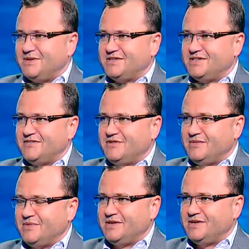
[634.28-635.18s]
Pani, że trafiła
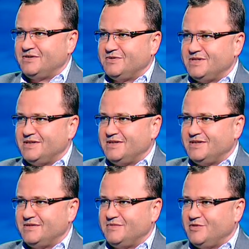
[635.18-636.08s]
Pani na jakiegoś
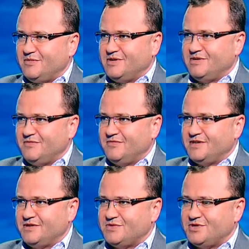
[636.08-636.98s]
trenera i była Pani w
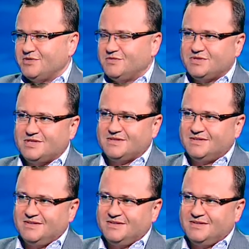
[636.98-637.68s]
takim szoku, że